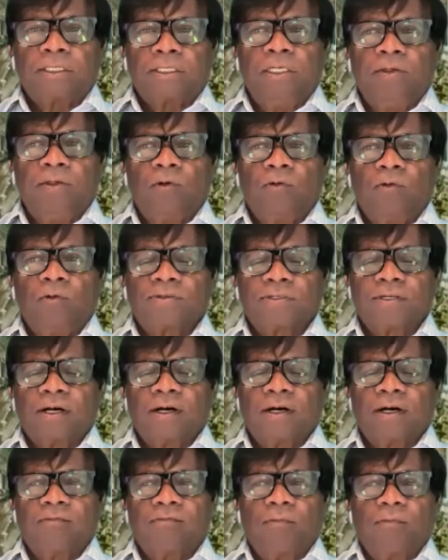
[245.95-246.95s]
சீஃப் ஆஃப்
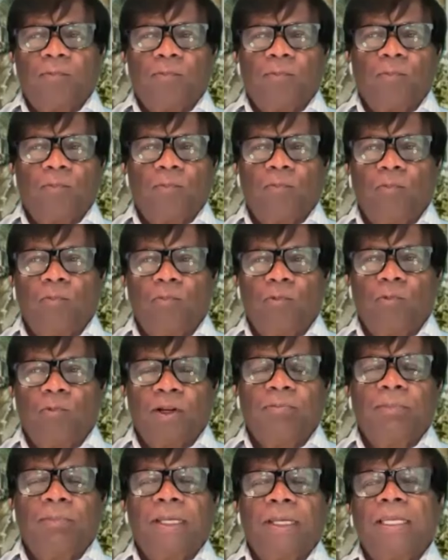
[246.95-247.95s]
ஸ்டாஃப்
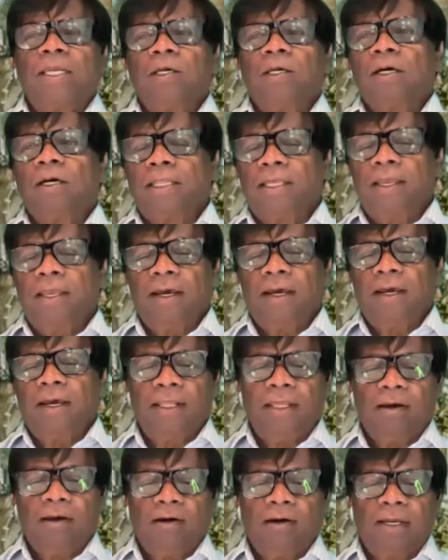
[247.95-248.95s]
முதன்மை
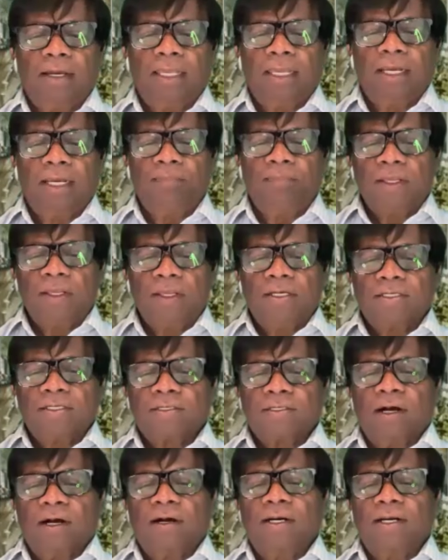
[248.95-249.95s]
அதிகாரியாகிய
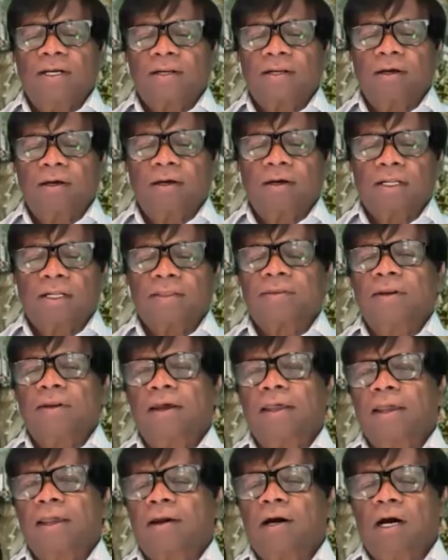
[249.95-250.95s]
சாகலர்
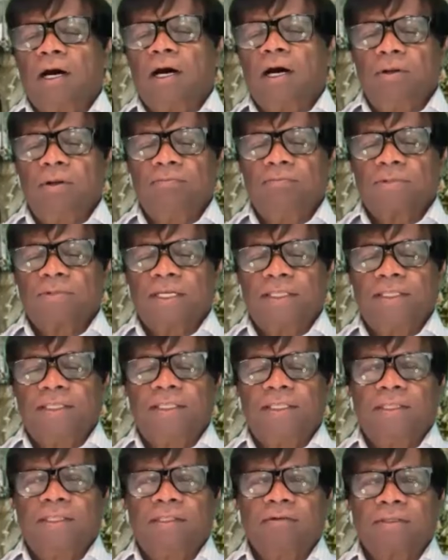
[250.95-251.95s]
ரத்நாயக்காவையும்
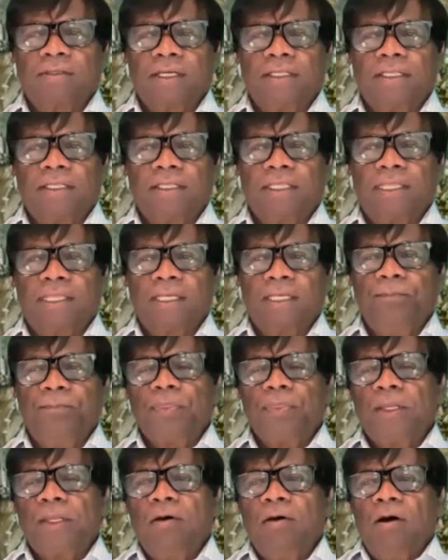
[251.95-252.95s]
சந்தித்து சந்தித்து
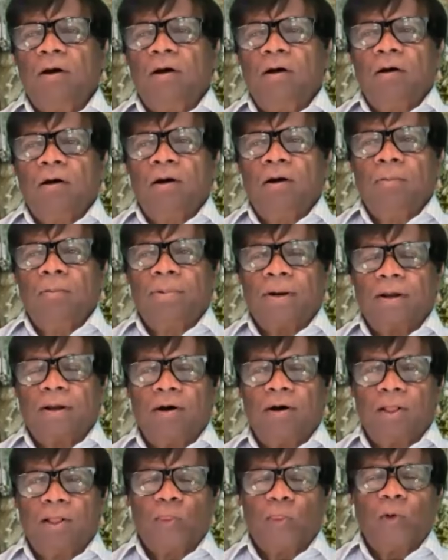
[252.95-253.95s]

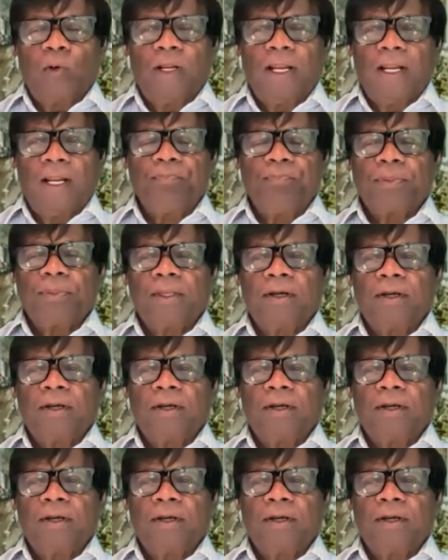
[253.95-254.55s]
பிறகு அத்துடன்